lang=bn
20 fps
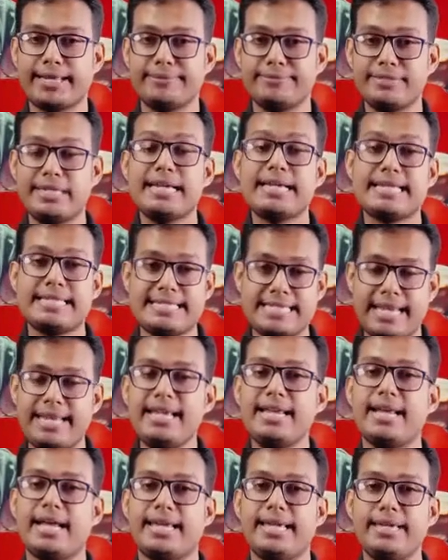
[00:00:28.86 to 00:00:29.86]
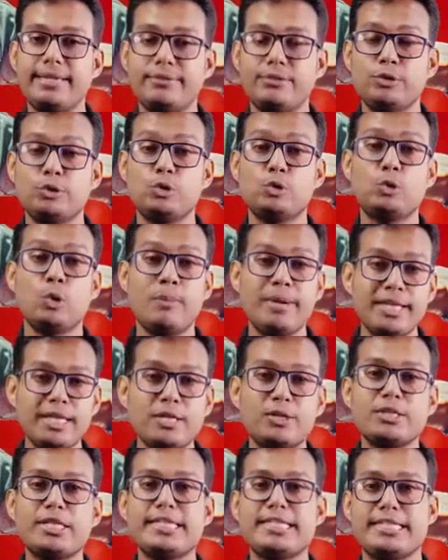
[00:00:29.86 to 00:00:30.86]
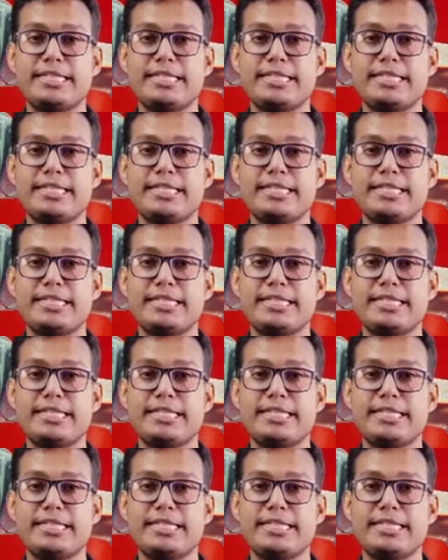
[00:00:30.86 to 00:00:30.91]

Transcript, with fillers: আগে জানিয়ে রাখি তোমাদের কথা